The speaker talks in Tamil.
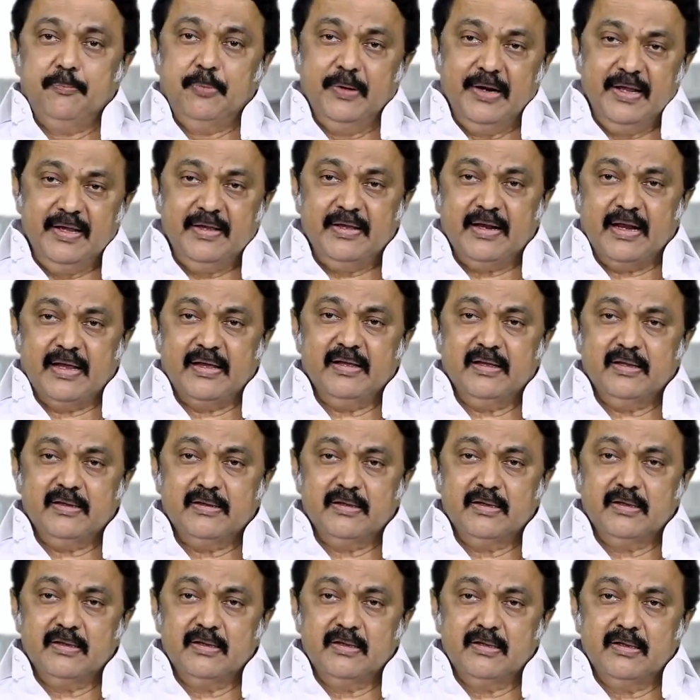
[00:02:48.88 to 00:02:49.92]
அப்படிங்கிற
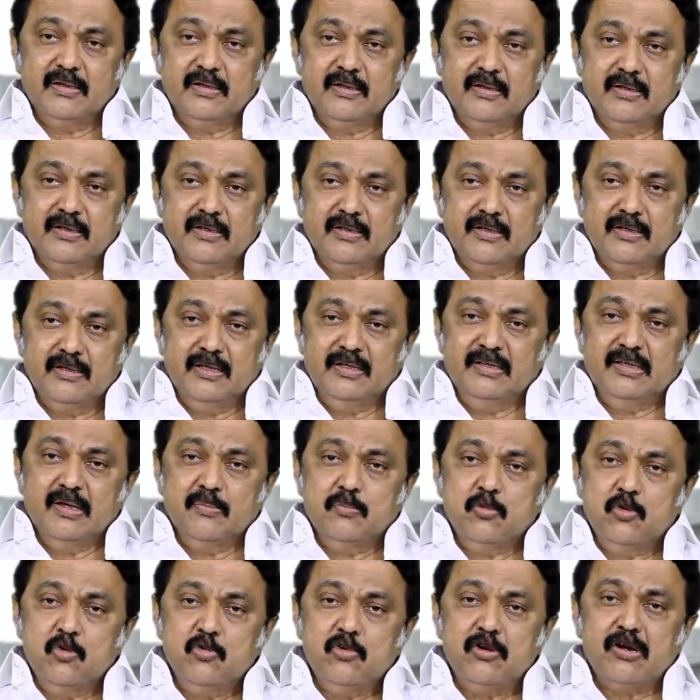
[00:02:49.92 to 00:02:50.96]

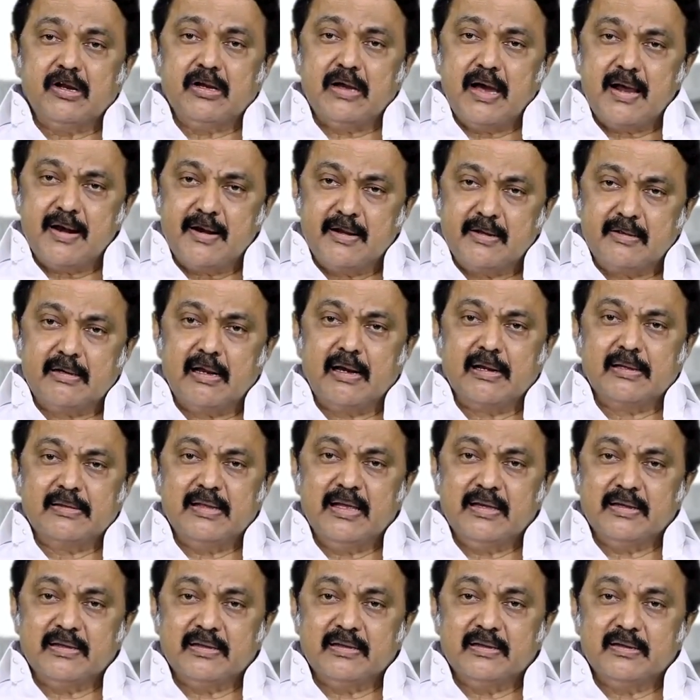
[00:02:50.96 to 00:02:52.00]
இந்த மூன்று
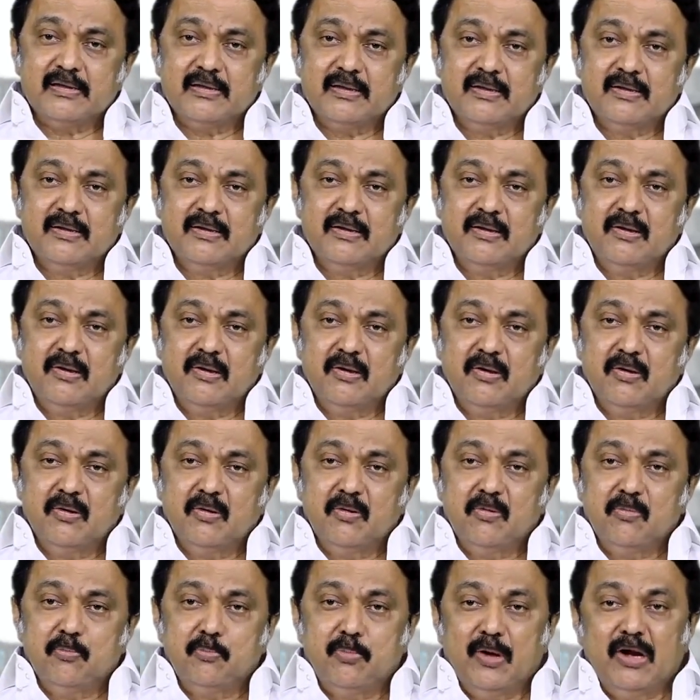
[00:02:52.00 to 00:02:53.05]
காரணங்களால தான்
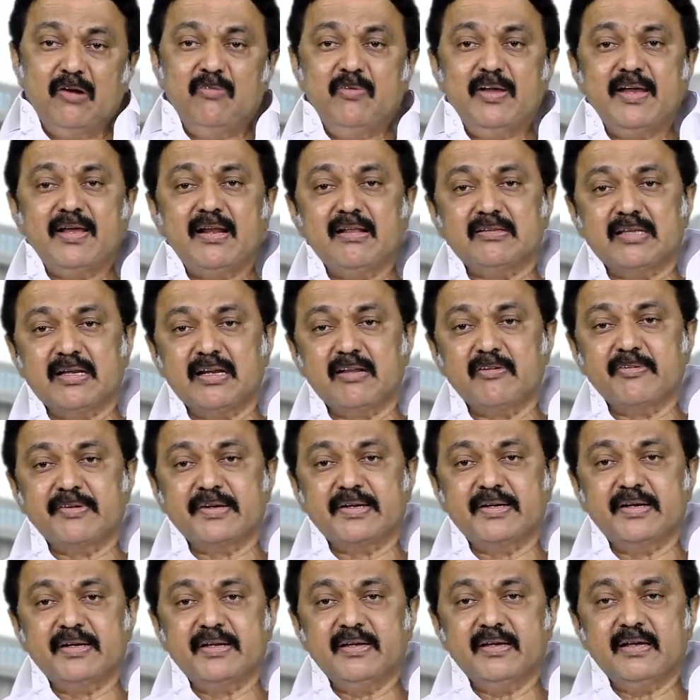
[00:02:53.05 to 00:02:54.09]
பல்வேறு
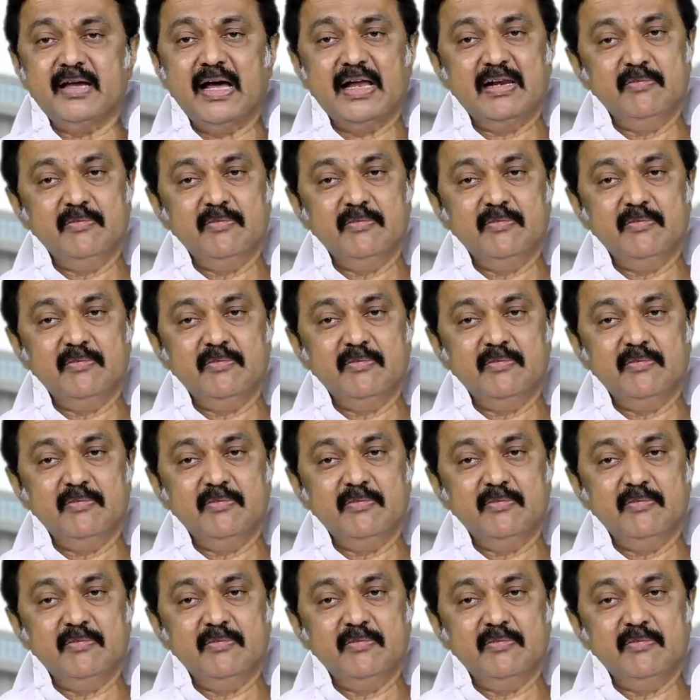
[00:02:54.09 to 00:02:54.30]
தலைவர்களை